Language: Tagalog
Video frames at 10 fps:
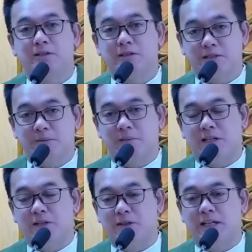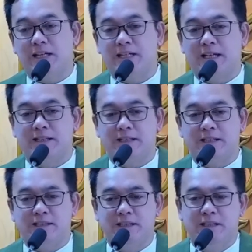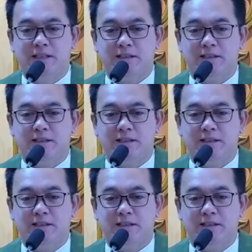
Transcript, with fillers: no? Yung sa mga online natin.